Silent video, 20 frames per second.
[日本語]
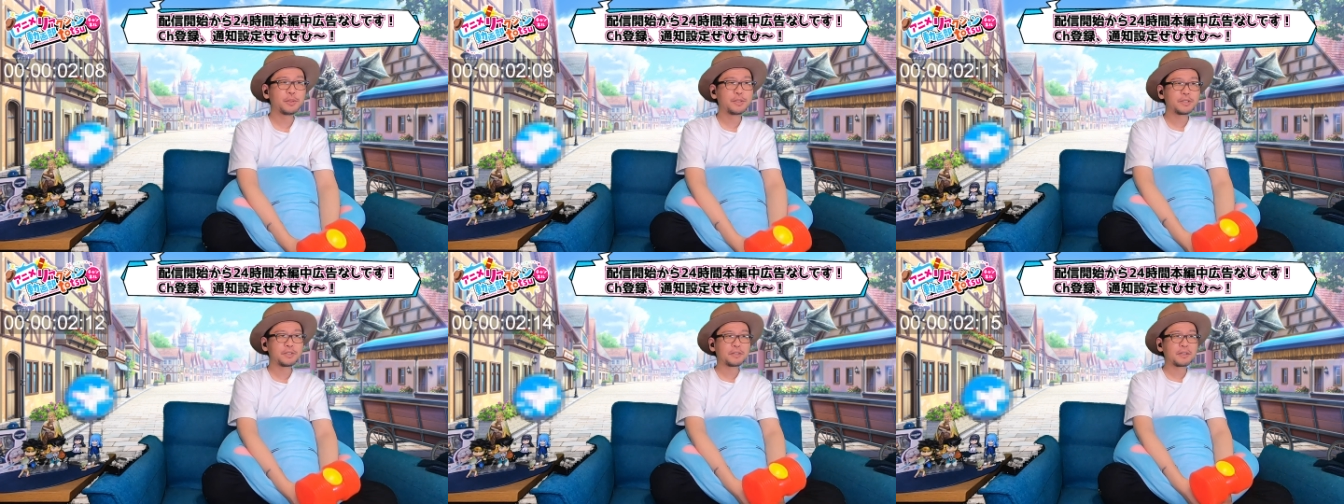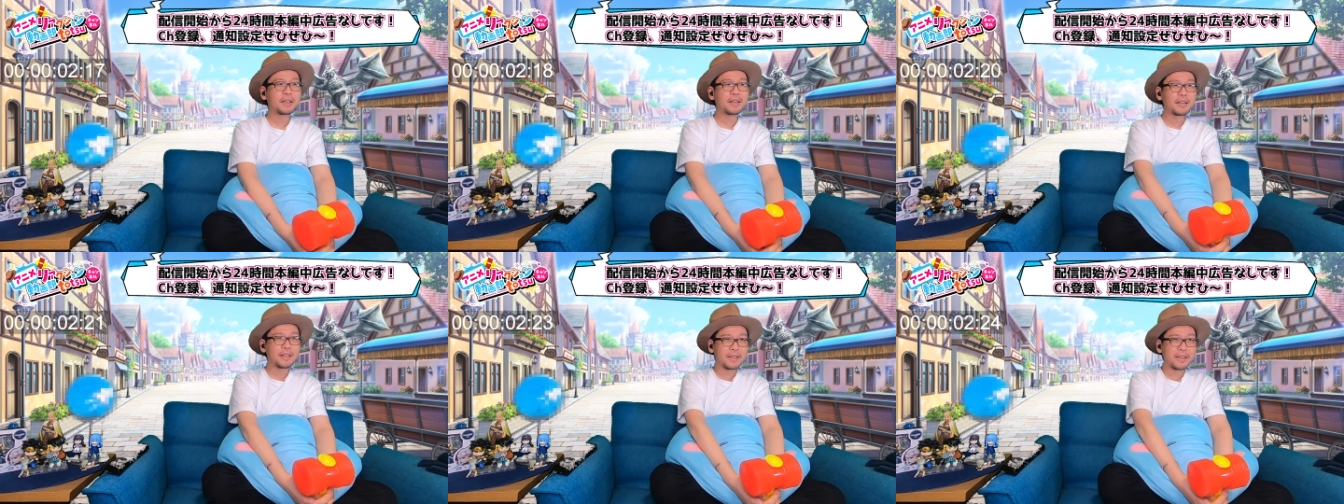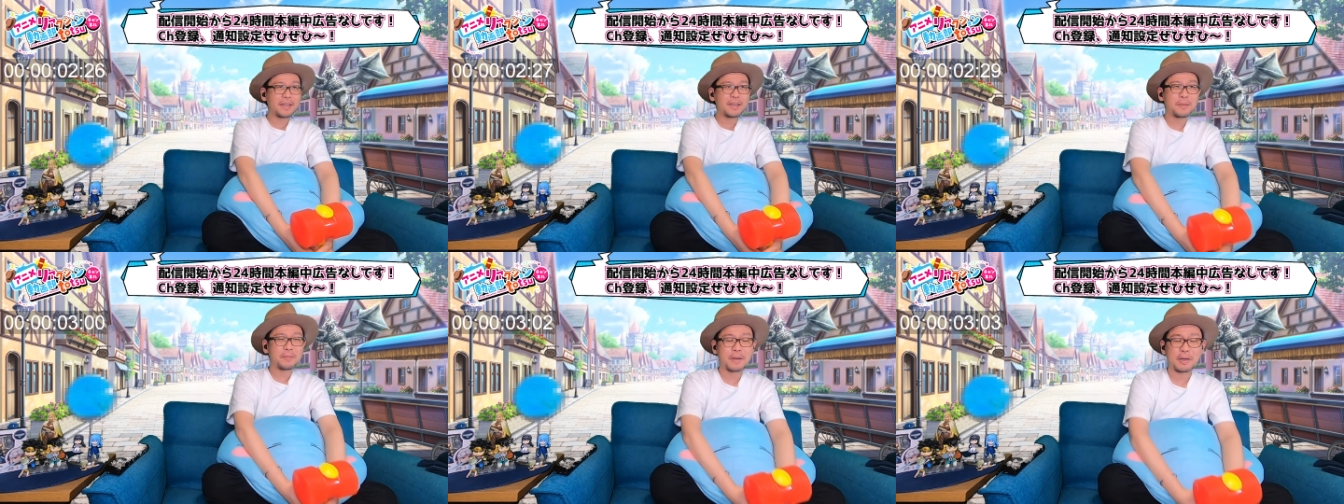プニングから
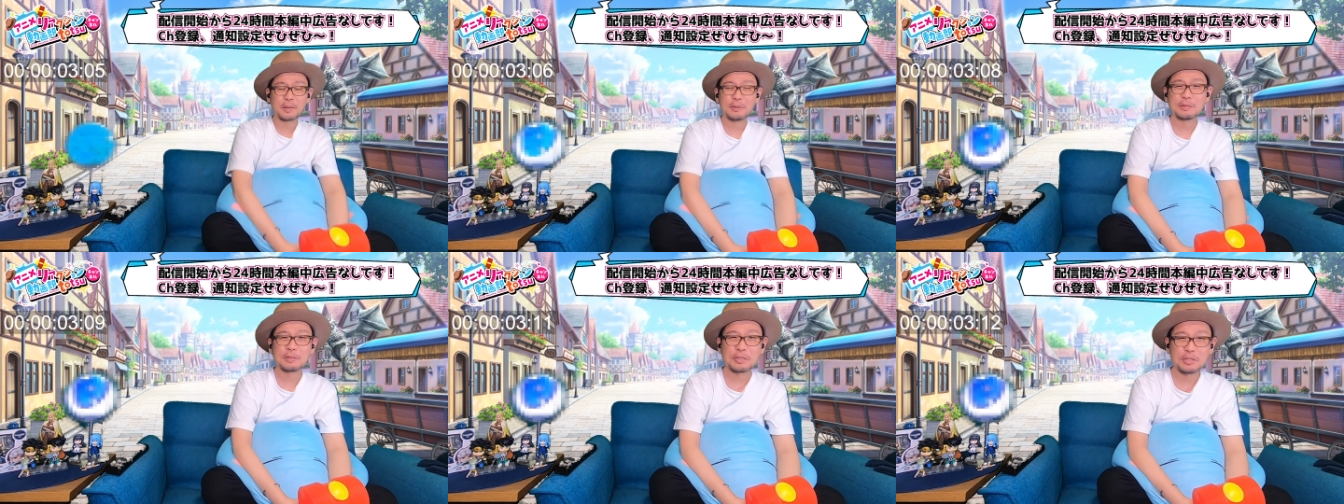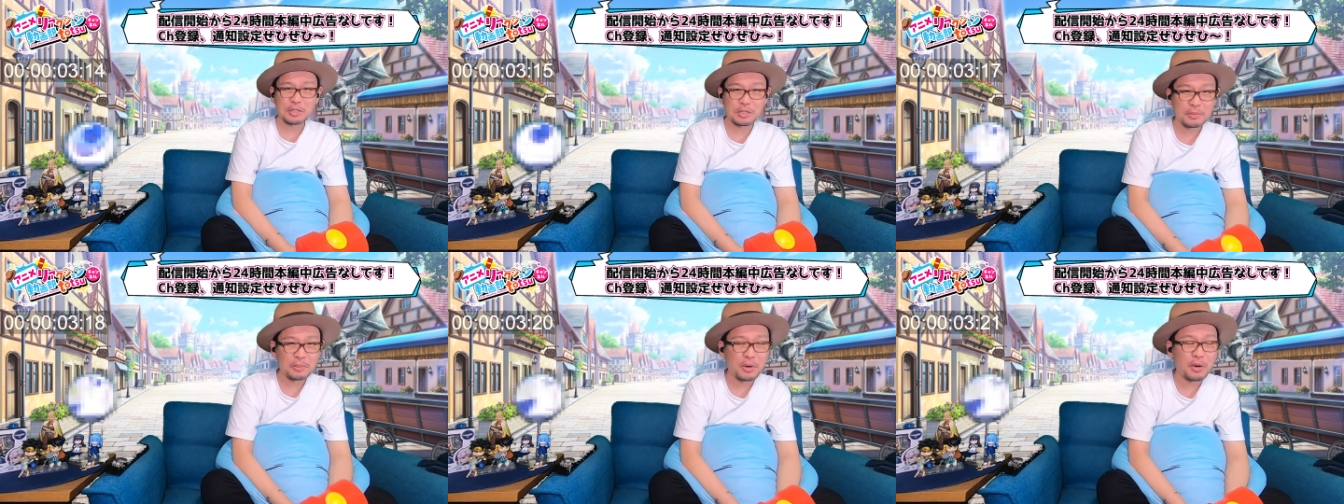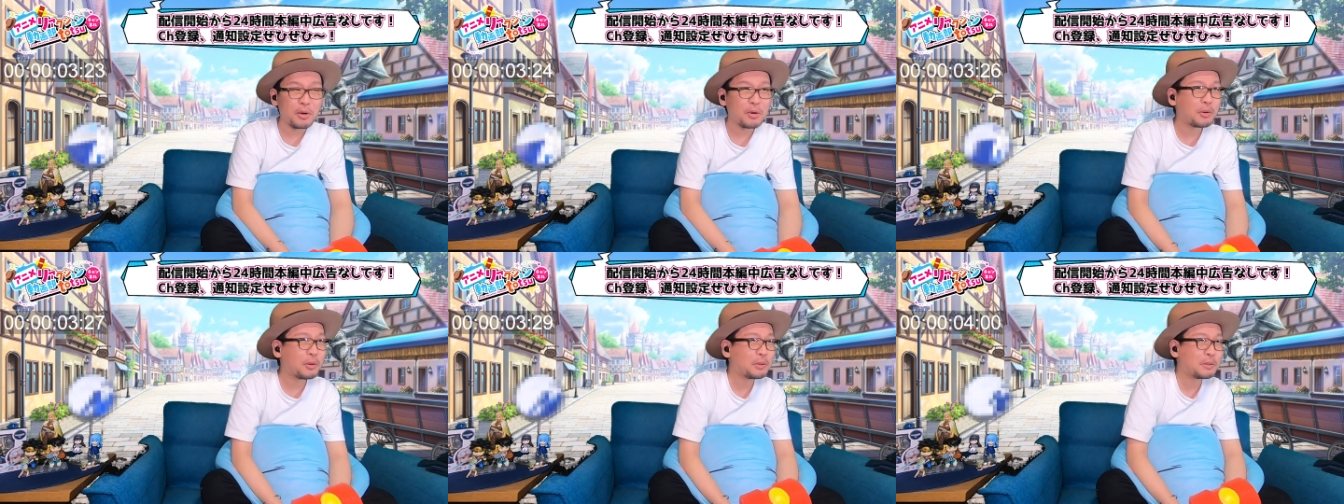ね、まあ、今週
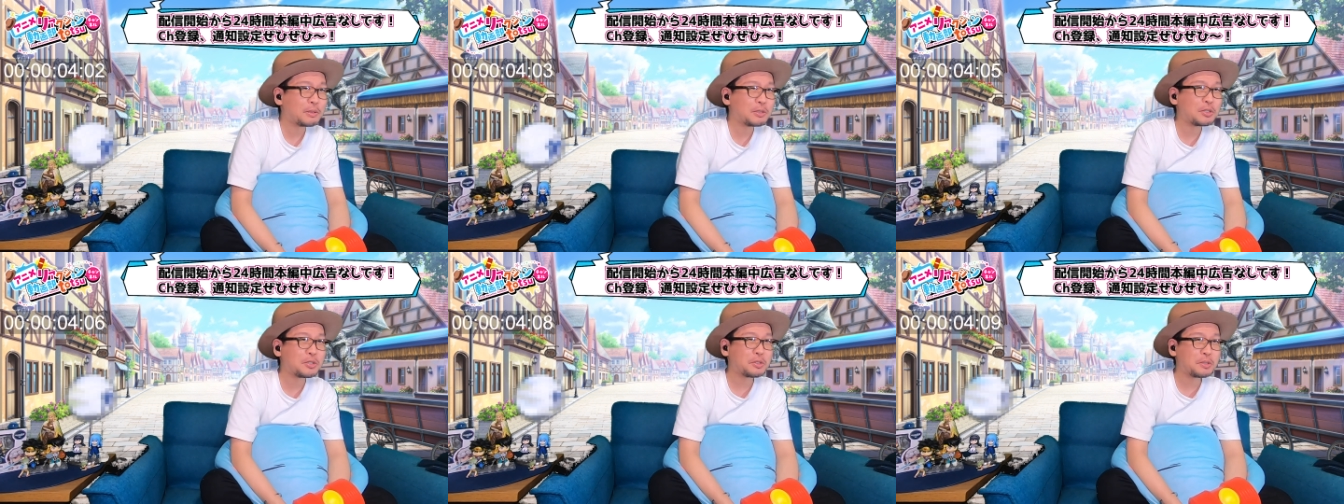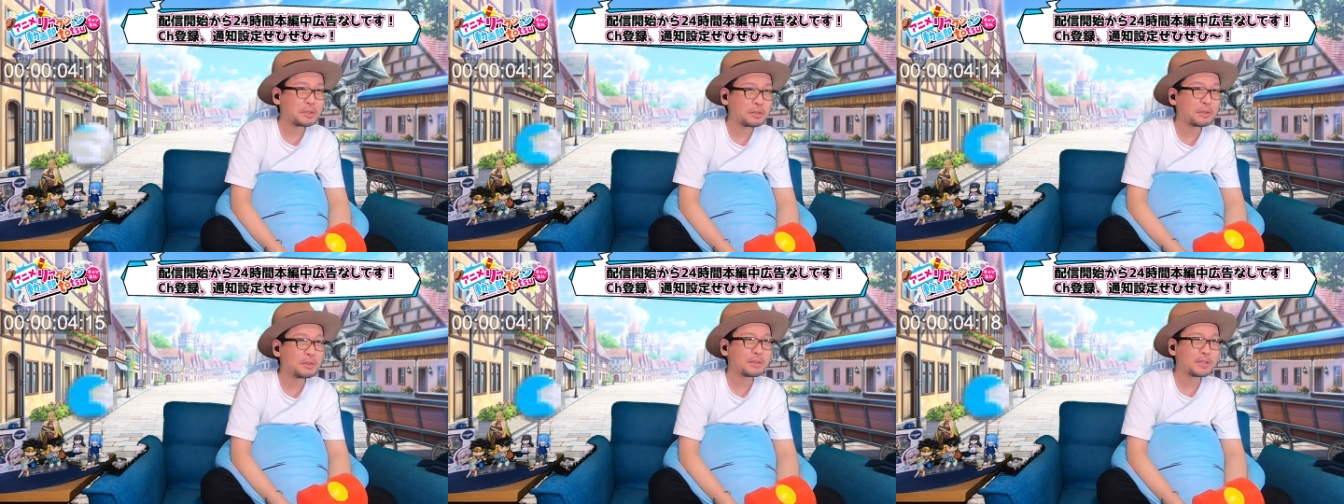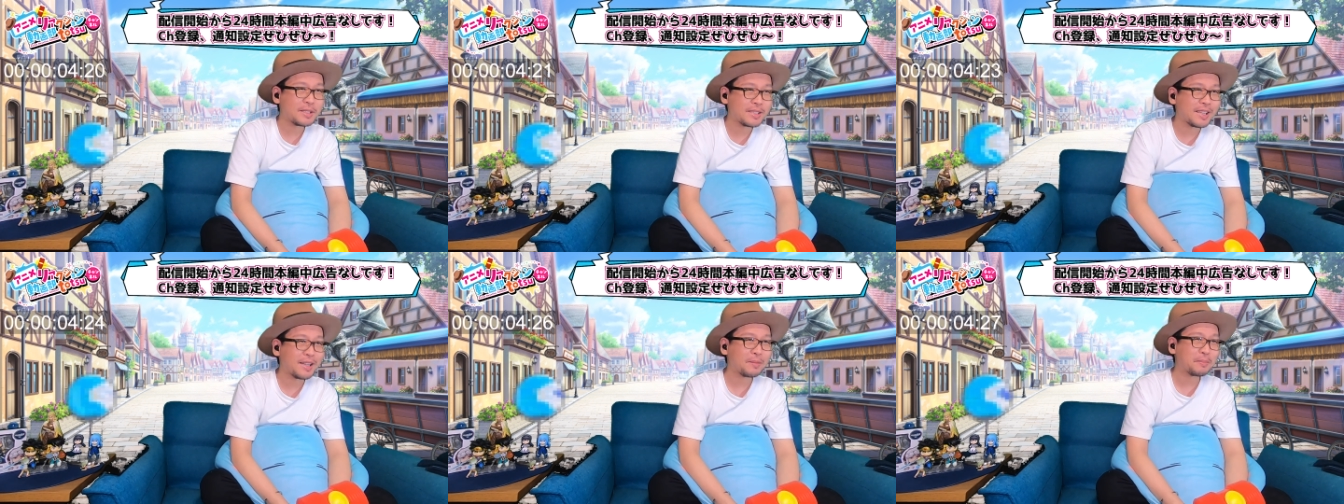もこの十二工
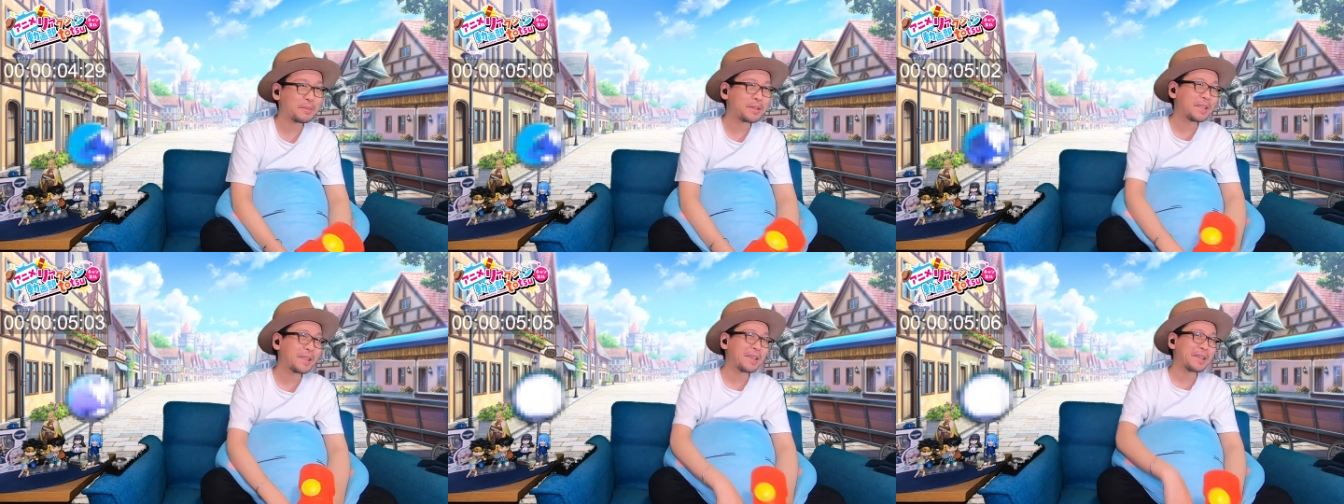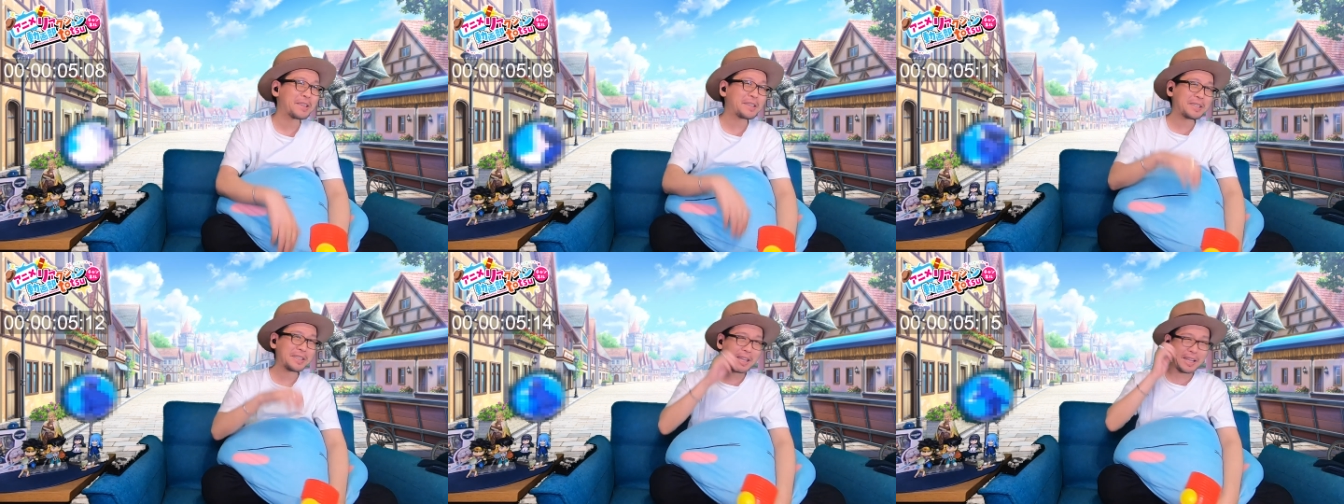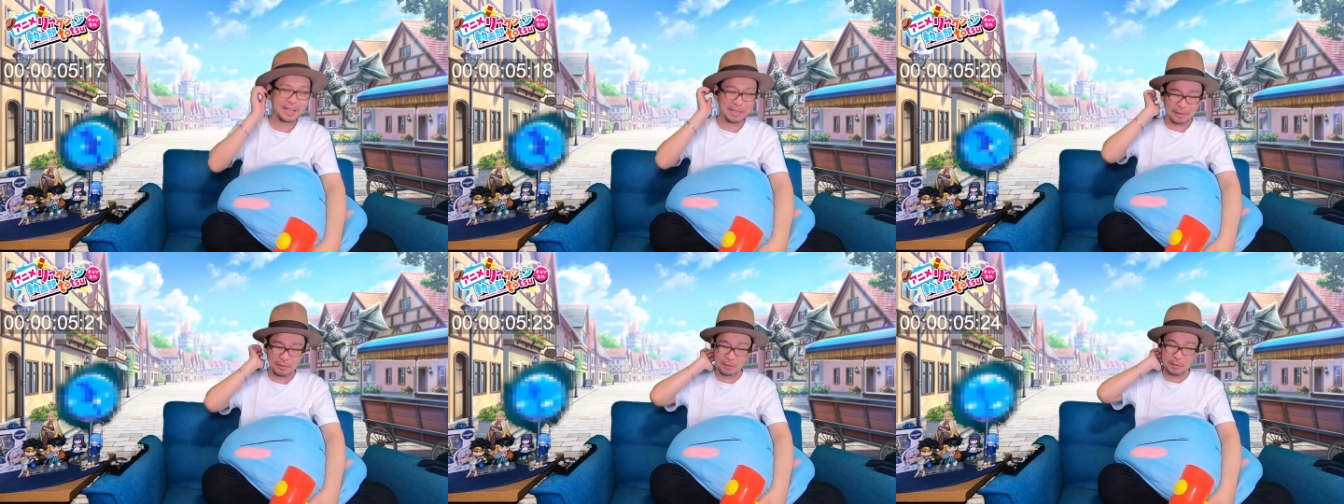事さん見ていき
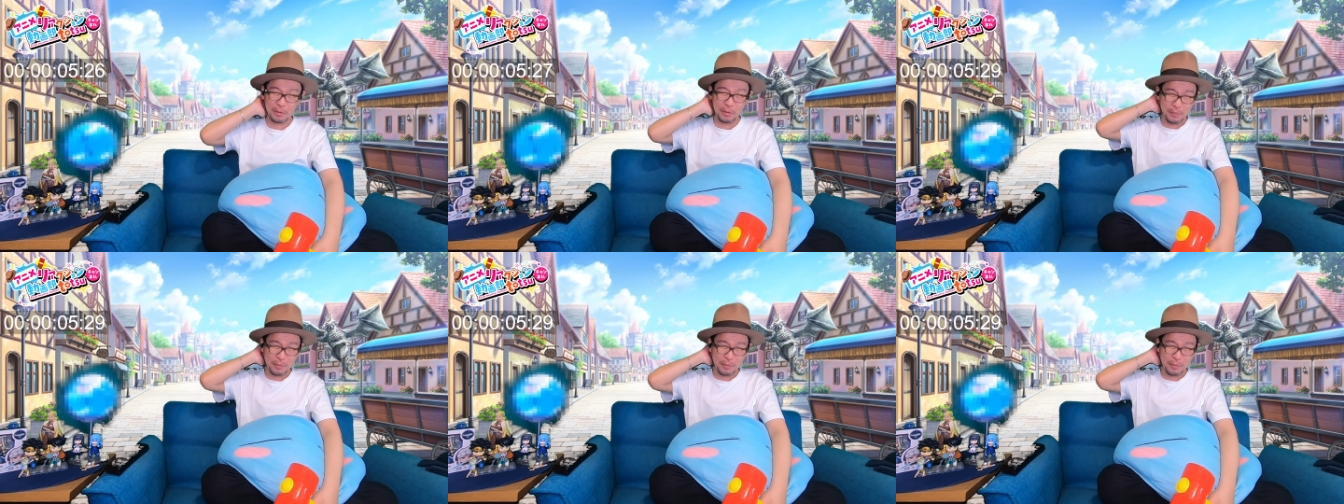たいと